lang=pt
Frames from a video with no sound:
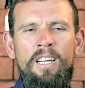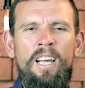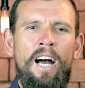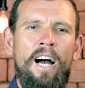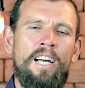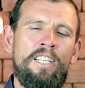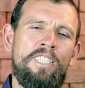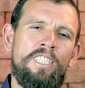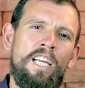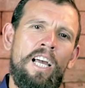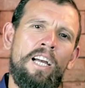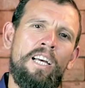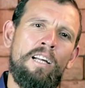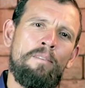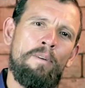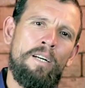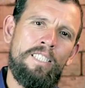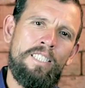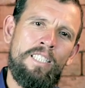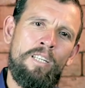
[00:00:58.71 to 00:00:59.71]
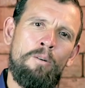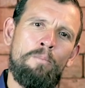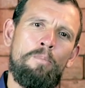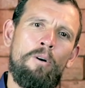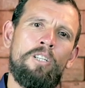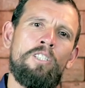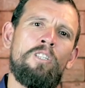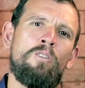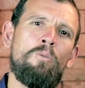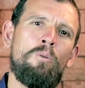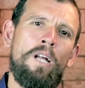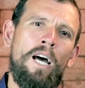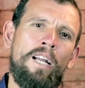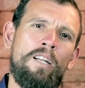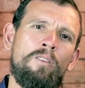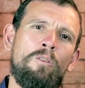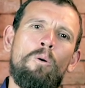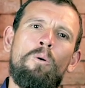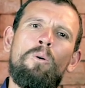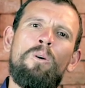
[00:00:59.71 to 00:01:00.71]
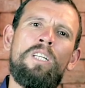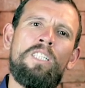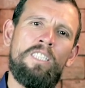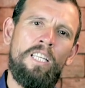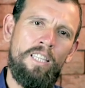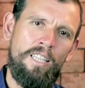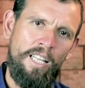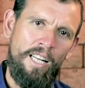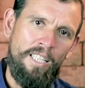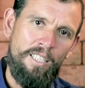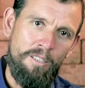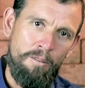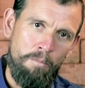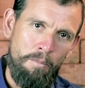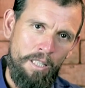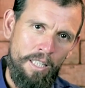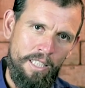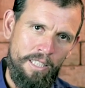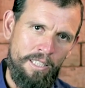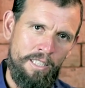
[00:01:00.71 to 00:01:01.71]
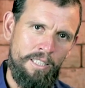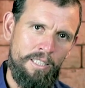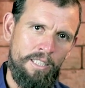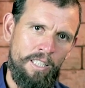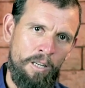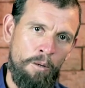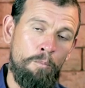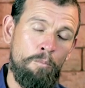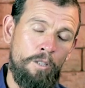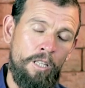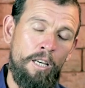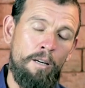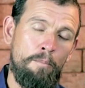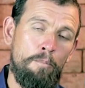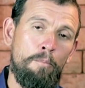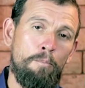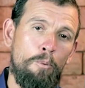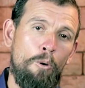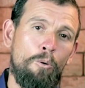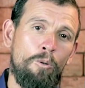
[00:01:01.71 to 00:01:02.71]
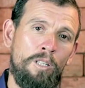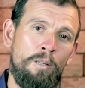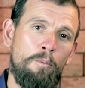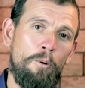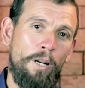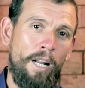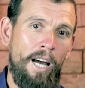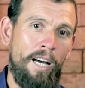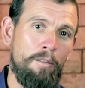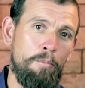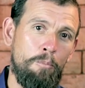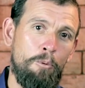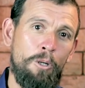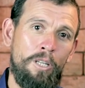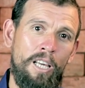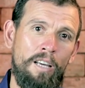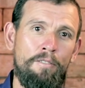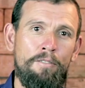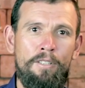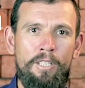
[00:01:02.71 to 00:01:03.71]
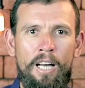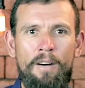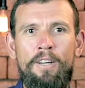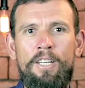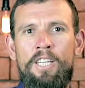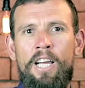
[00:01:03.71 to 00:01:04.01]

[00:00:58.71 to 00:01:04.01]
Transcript: A diagramação pode durar dois a três meses. É um tempo um pouco demorado, porque afinal é